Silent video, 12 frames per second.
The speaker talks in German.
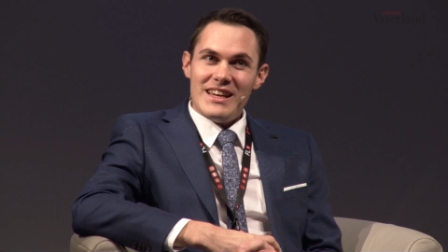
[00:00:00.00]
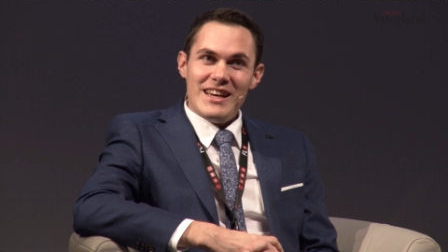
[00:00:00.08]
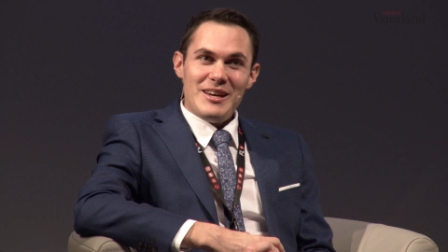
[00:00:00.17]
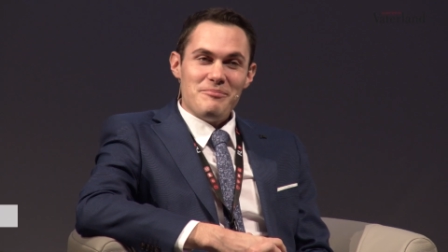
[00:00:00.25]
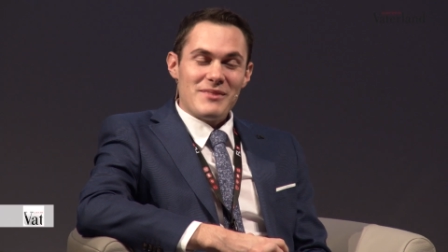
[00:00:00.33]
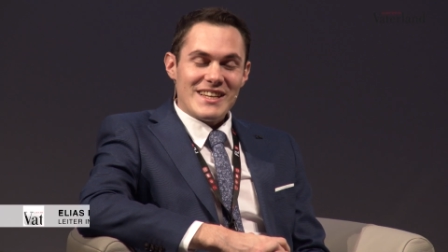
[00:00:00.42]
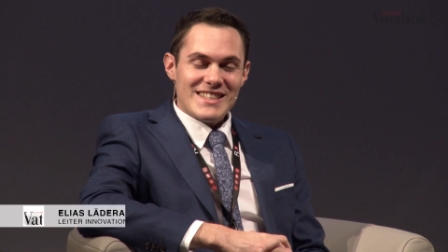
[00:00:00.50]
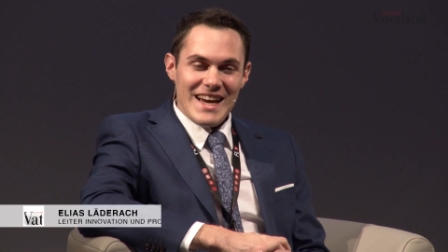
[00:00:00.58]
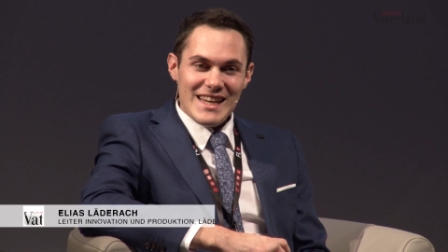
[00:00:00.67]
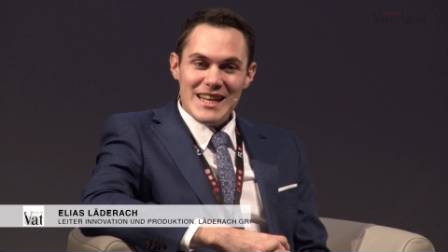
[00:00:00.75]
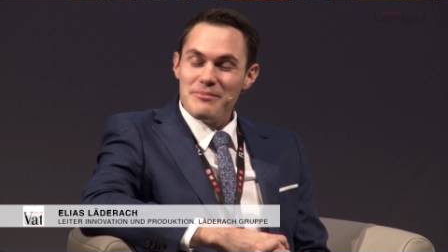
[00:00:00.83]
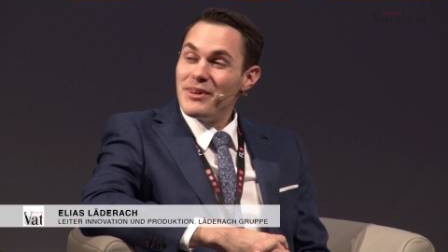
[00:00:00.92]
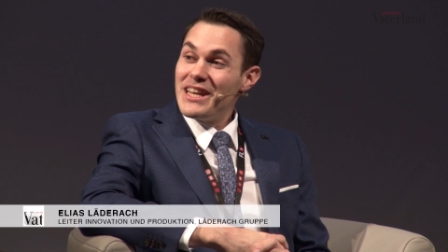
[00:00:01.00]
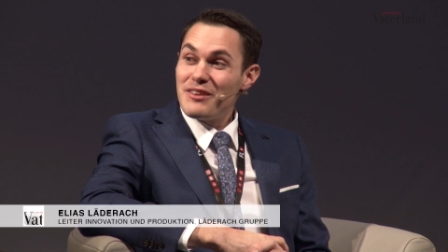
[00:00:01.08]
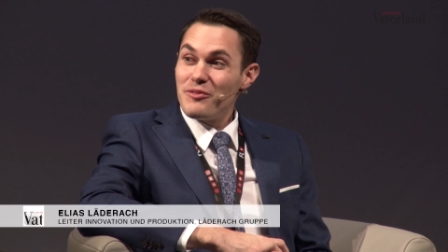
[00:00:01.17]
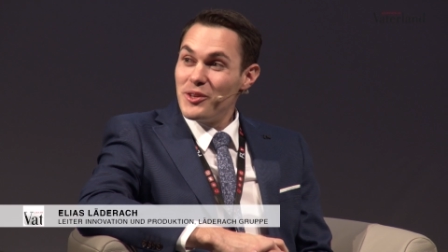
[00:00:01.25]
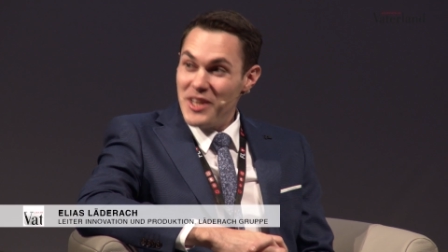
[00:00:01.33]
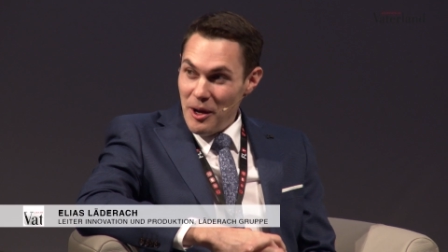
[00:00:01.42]
Ähm, der Teilnehmer, der
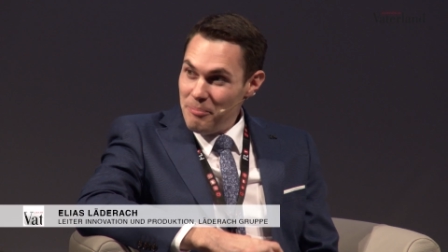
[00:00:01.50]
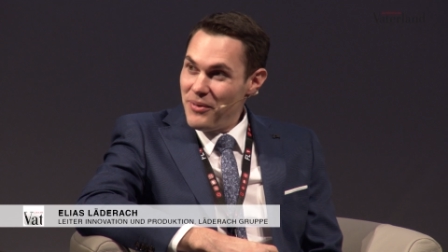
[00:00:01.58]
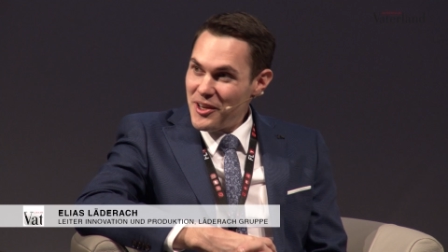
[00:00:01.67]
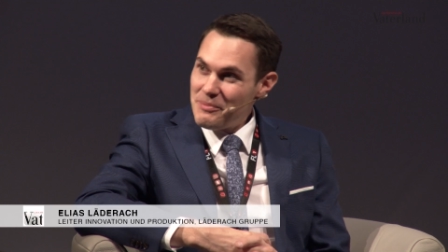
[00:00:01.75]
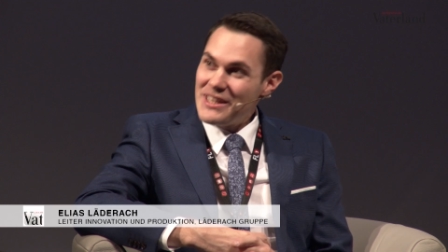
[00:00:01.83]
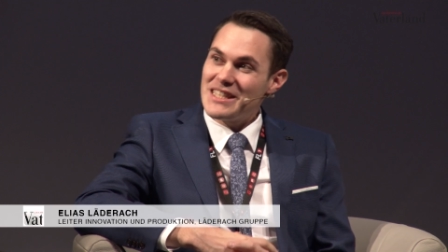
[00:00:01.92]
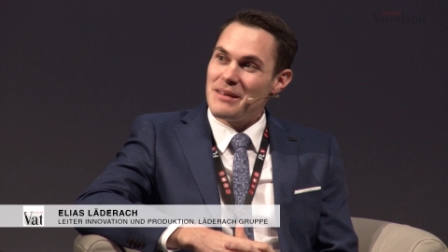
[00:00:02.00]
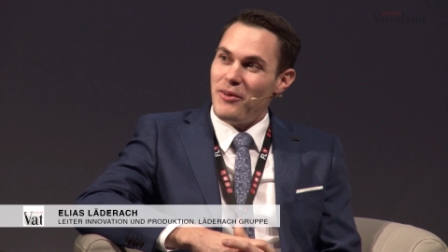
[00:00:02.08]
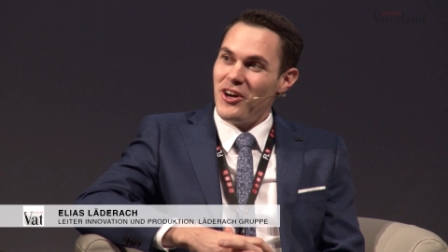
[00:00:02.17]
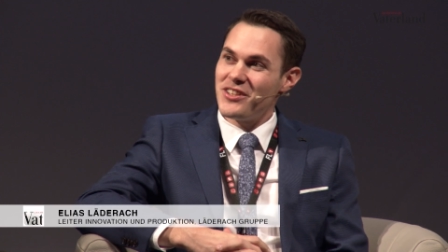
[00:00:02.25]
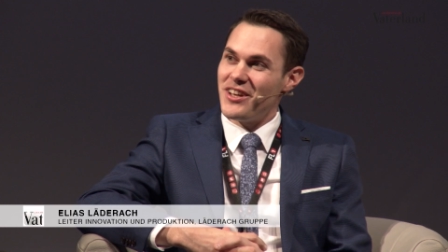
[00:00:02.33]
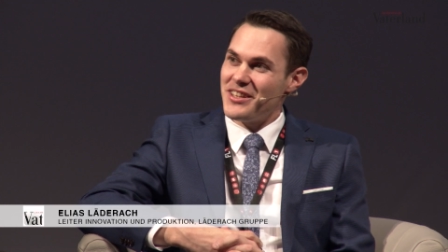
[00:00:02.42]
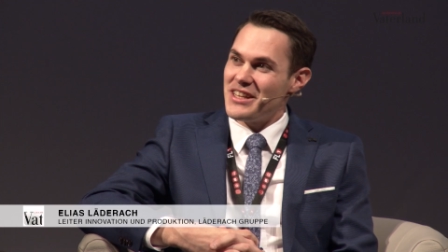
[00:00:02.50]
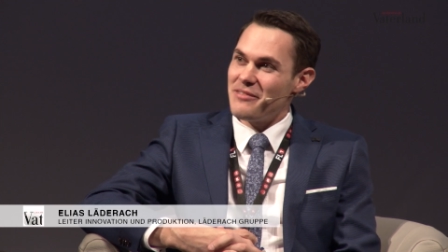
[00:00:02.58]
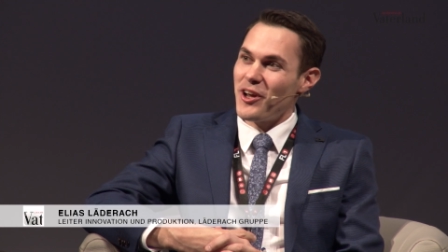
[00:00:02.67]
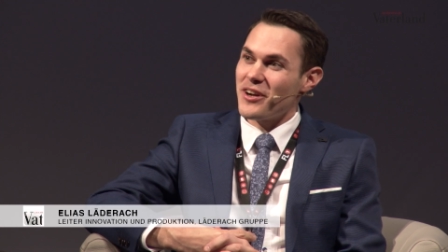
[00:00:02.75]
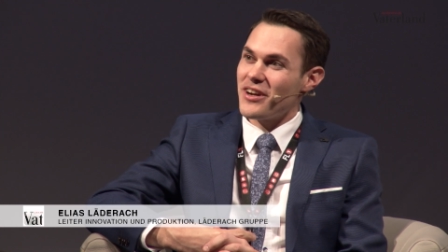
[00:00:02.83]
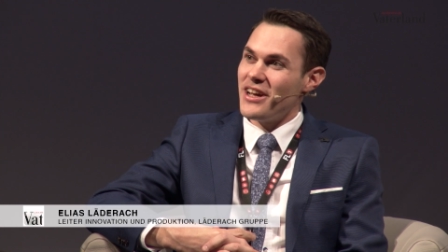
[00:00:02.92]
von Japan mitgemacht hat, der
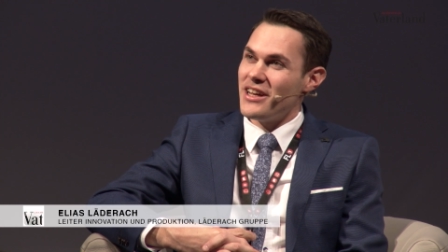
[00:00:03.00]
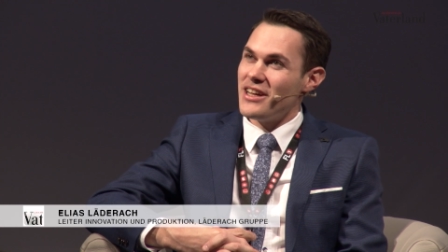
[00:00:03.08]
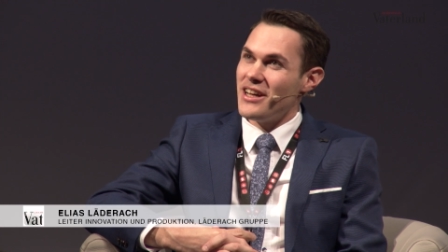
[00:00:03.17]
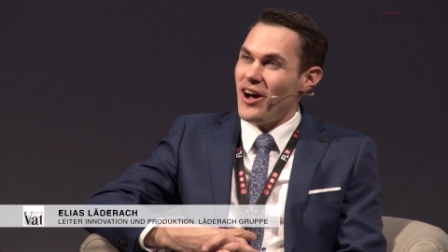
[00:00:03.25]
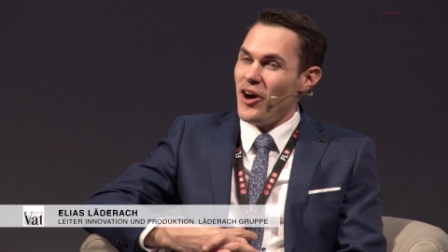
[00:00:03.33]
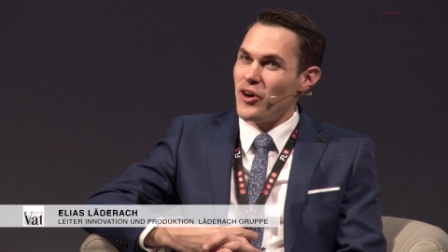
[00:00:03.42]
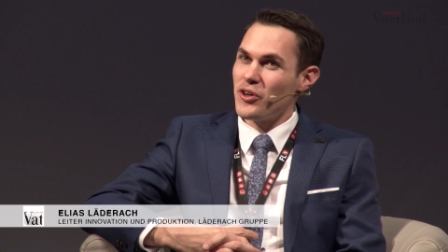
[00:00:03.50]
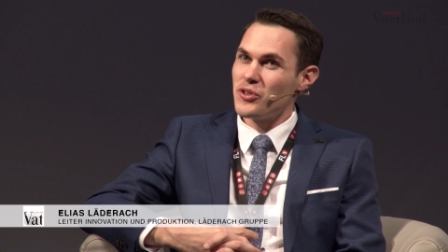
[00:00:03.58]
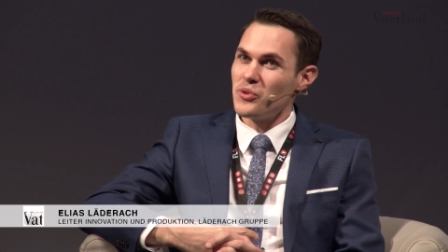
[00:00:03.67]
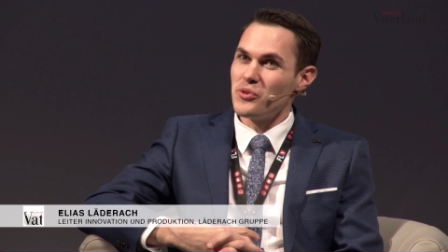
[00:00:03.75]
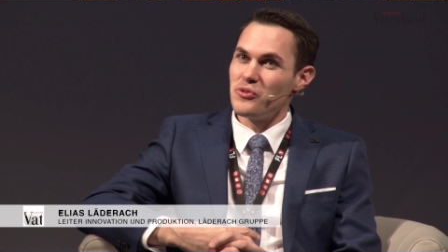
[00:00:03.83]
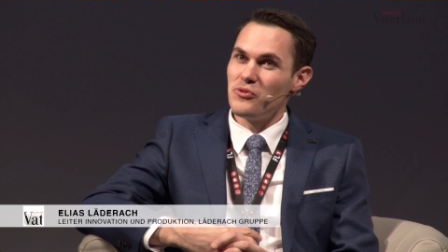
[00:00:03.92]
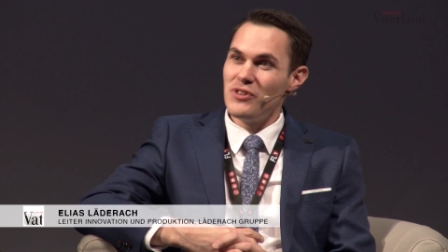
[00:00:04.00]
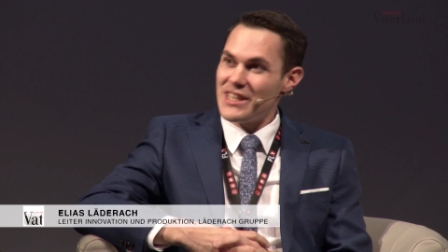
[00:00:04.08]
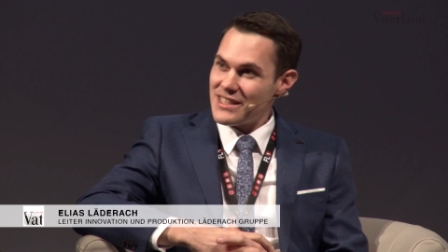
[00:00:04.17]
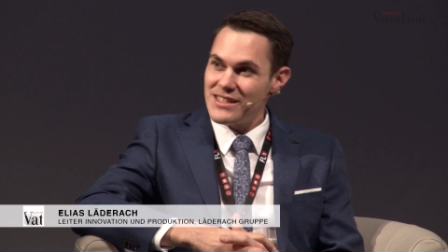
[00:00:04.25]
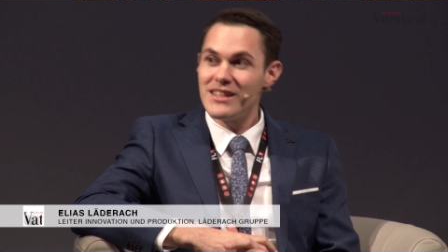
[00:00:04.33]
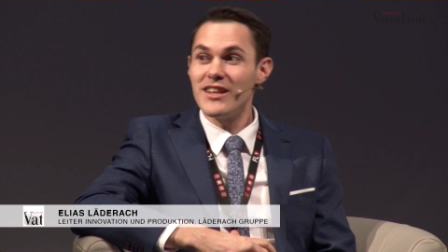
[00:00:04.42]
war äh,
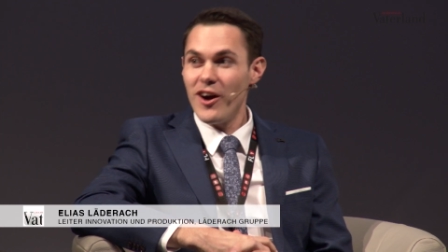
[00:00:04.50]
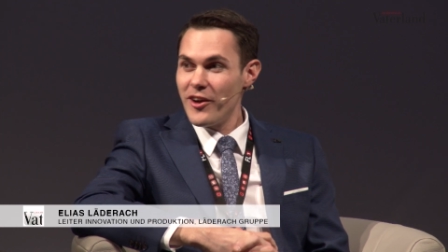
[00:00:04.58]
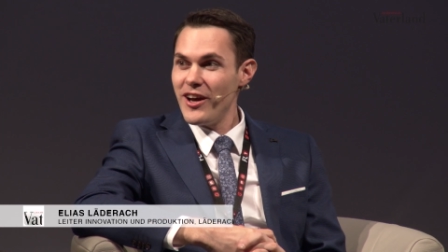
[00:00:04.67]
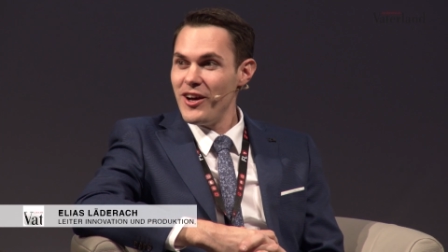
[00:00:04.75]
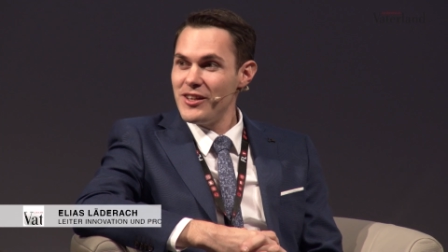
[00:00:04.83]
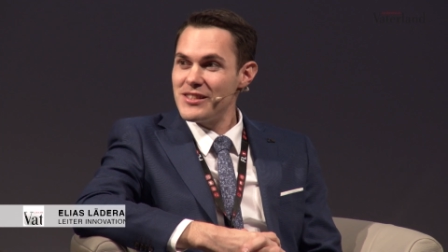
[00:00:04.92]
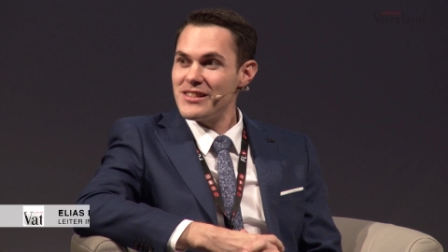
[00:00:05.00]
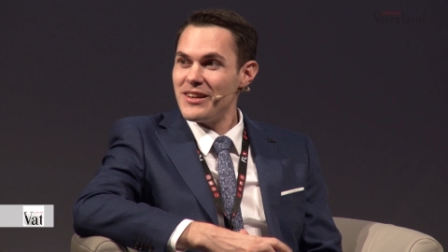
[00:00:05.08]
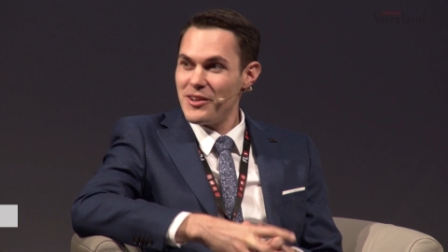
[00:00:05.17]
48 Jahre alt.